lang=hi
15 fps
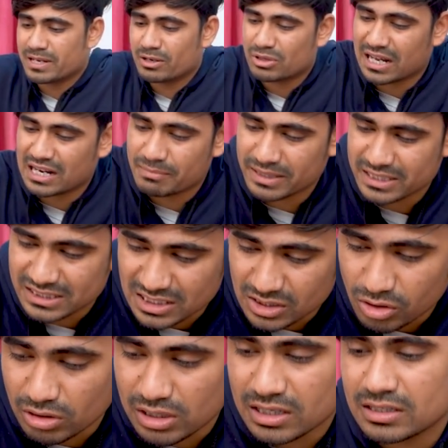नहीं उठा रहा मैं किसी
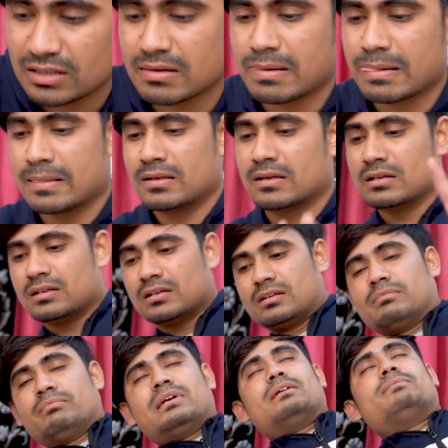कॉल
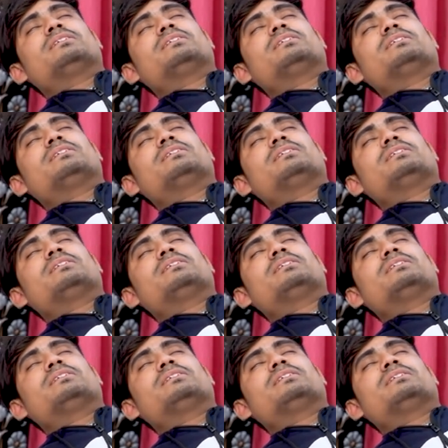मेरे